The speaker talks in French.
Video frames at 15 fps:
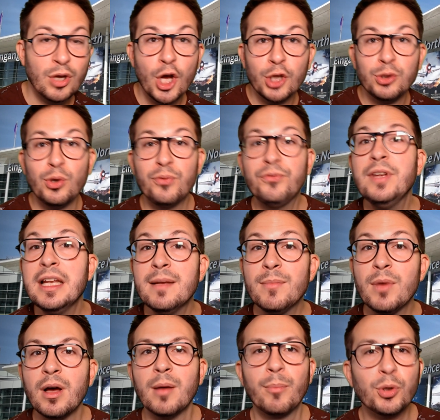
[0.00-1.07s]
de films
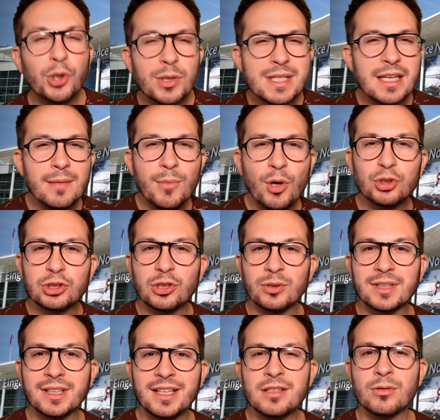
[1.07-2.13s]
potentiellement
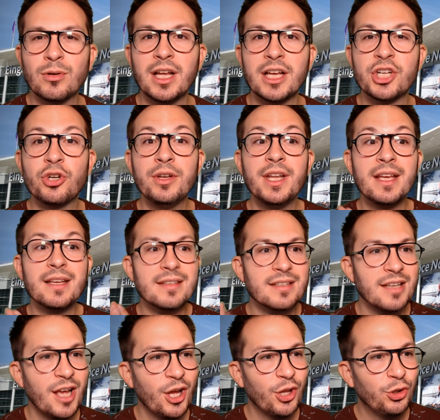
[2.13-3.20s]
centrés sur la jeunesse
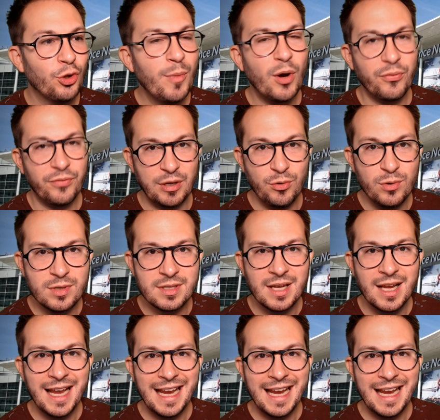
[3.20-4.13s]
de Morpheus,